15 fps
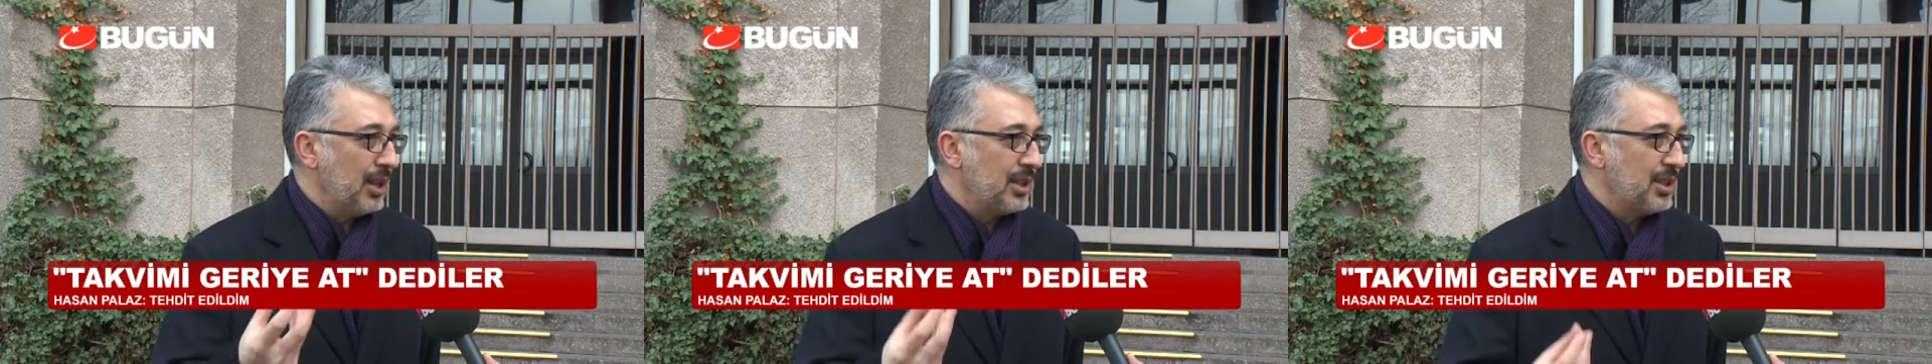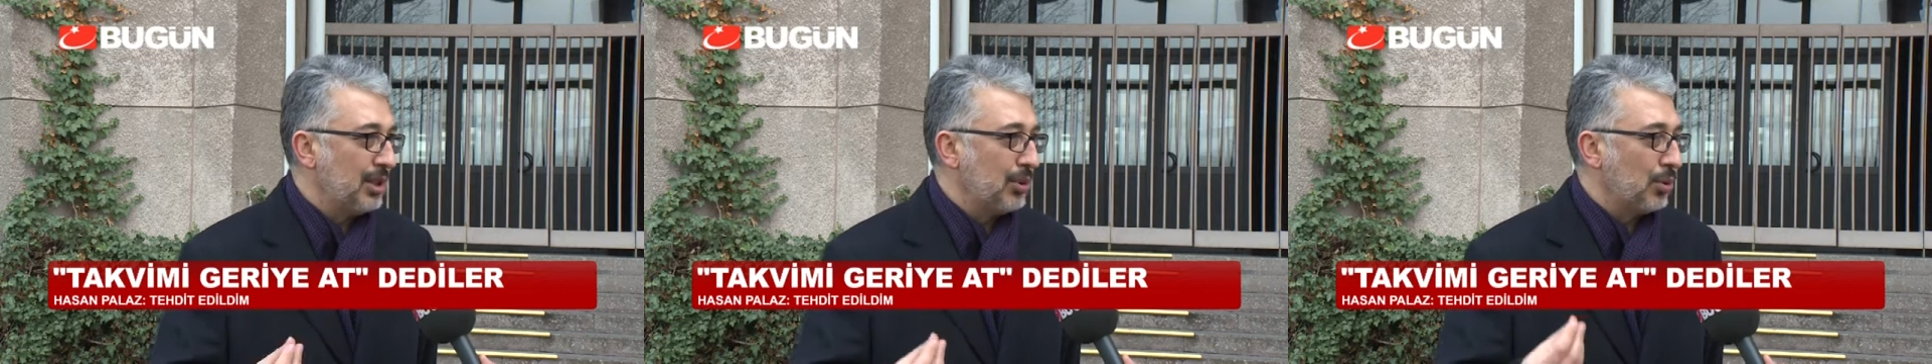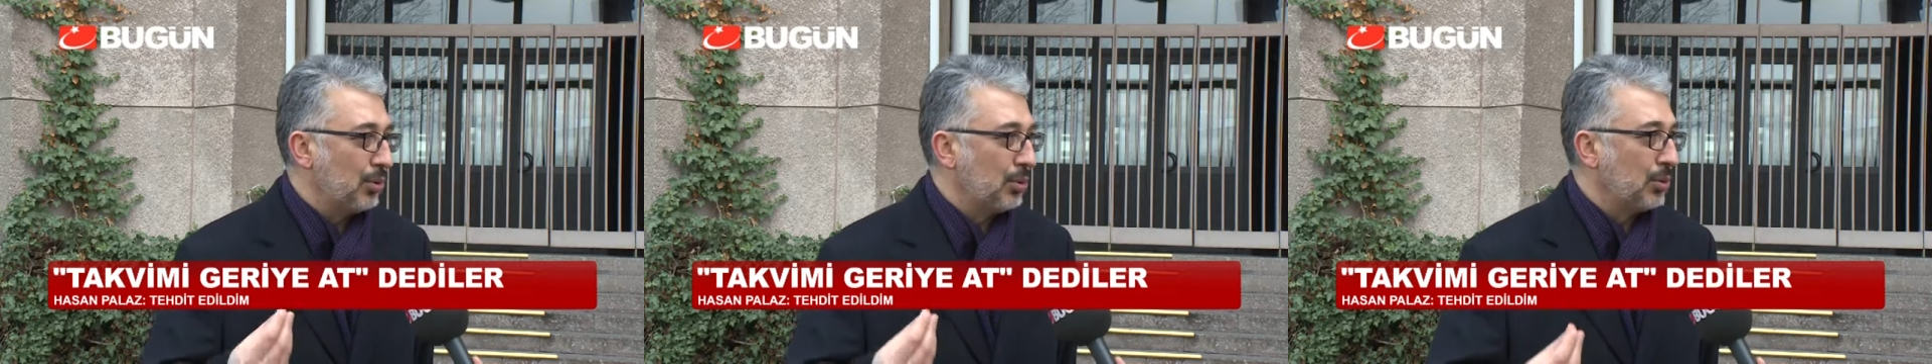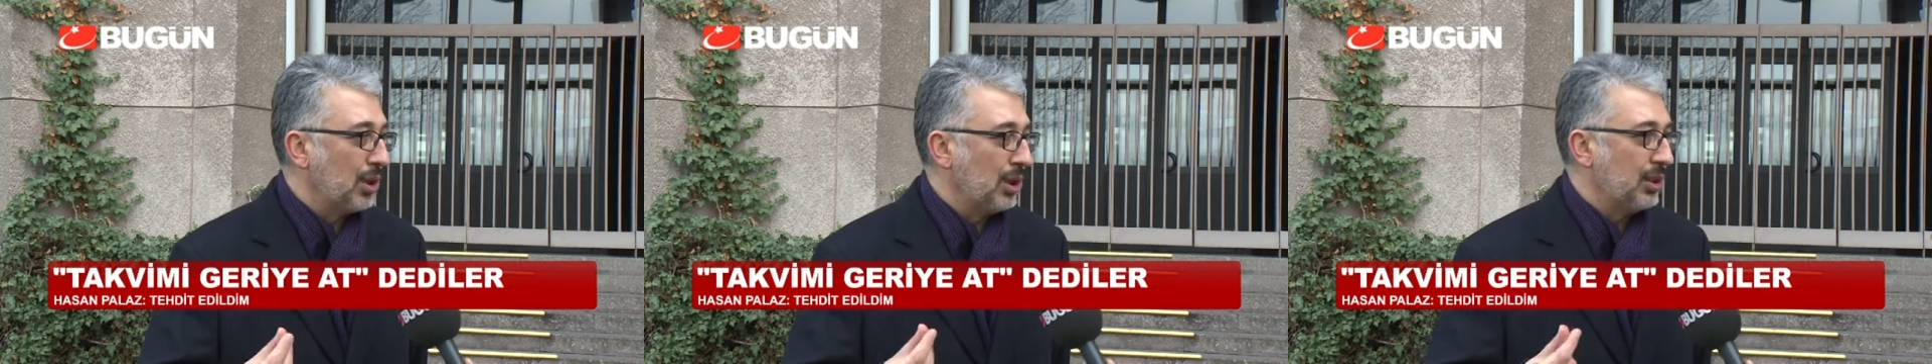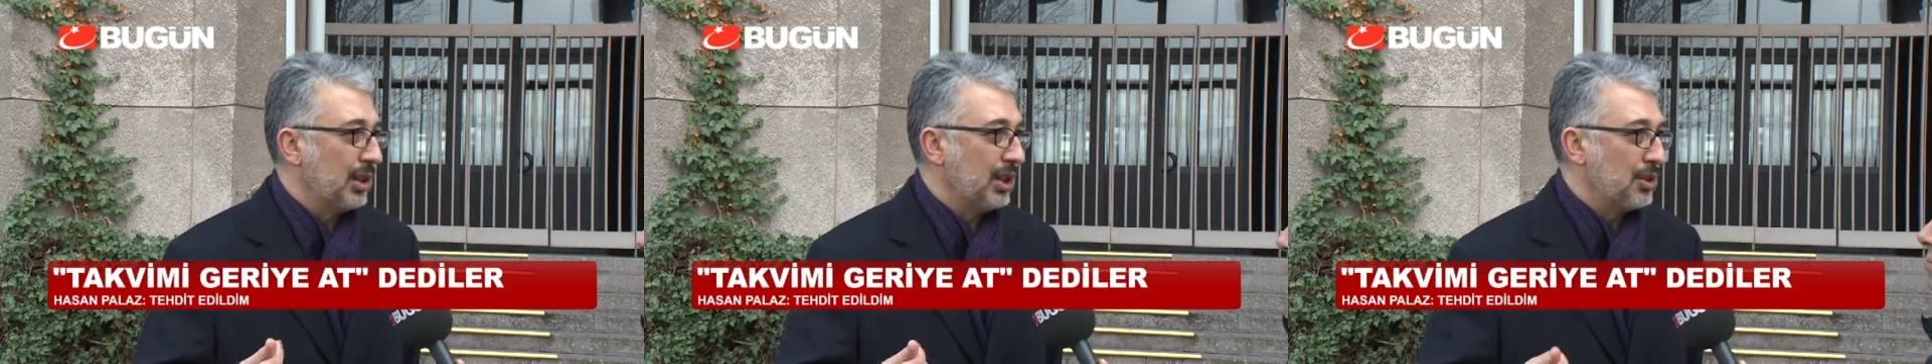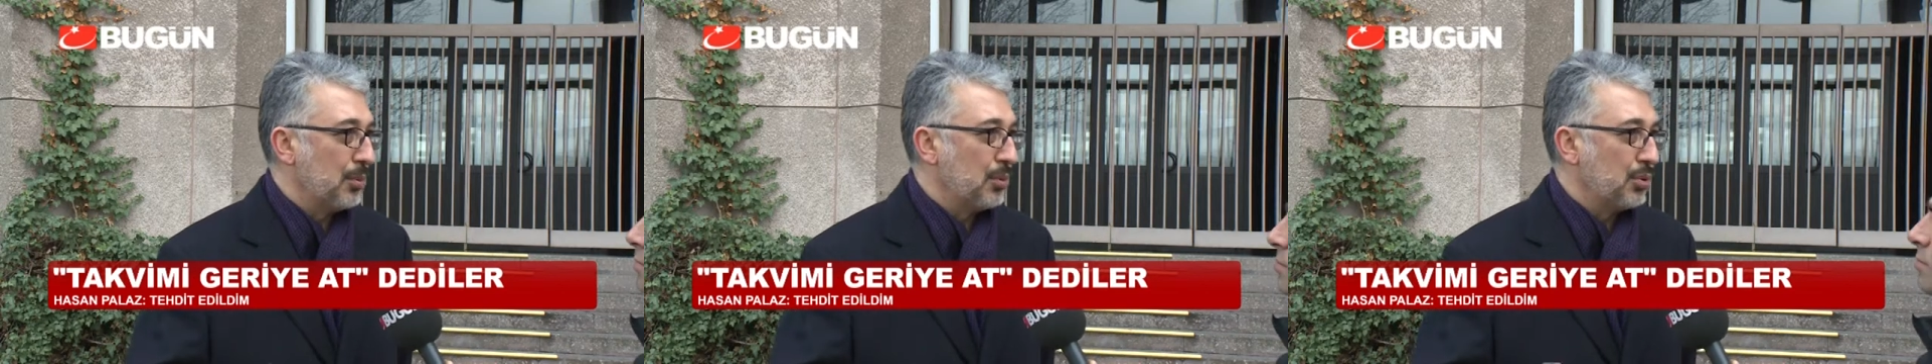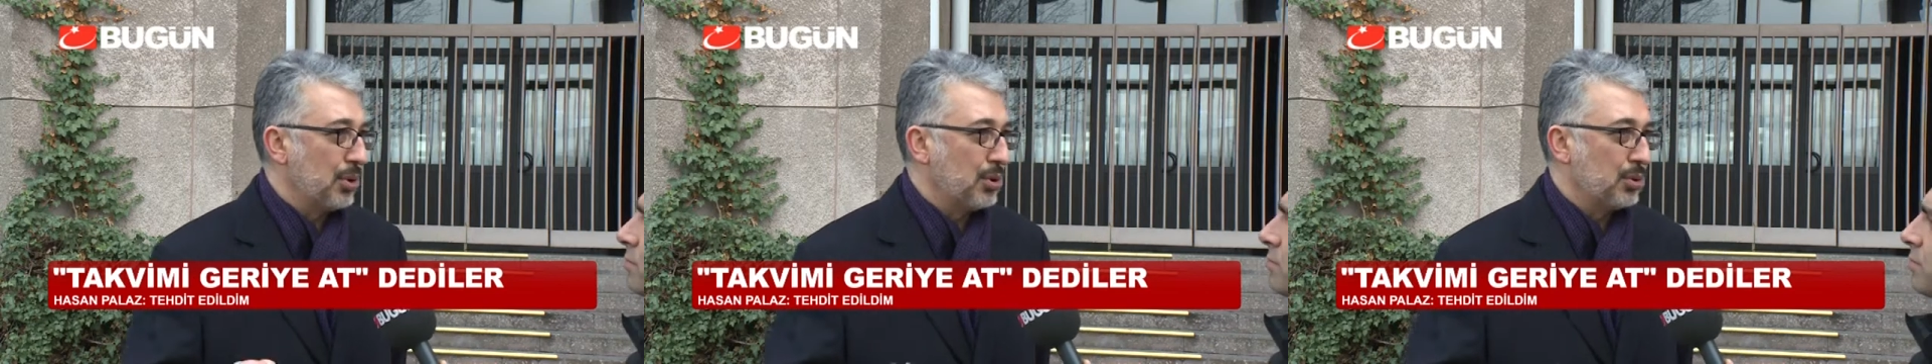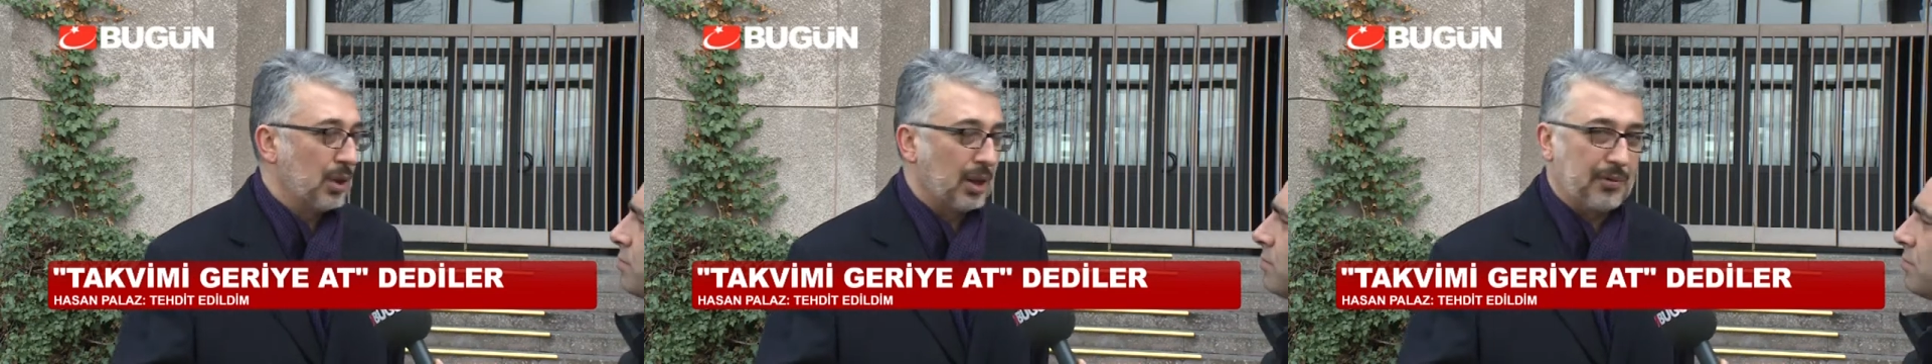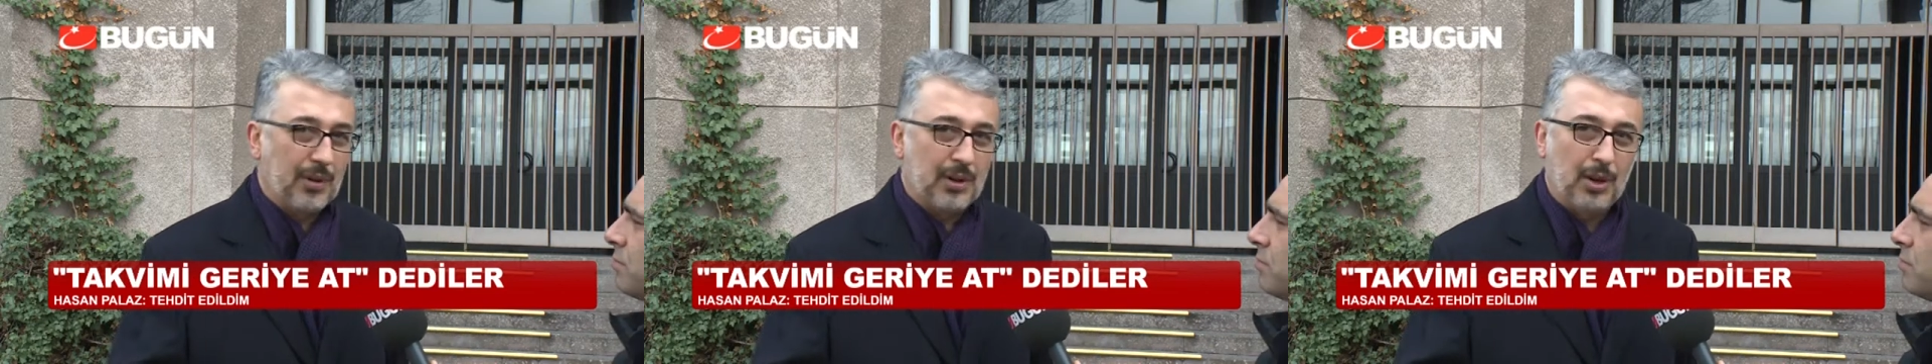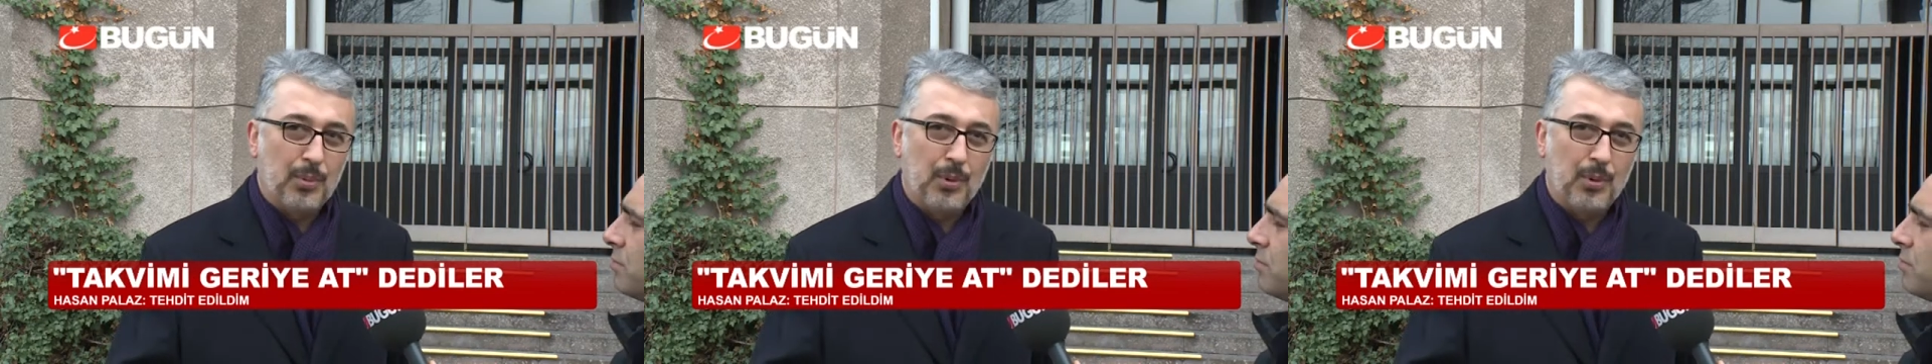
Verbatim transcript: silikonun katılaşma süresi olarak ön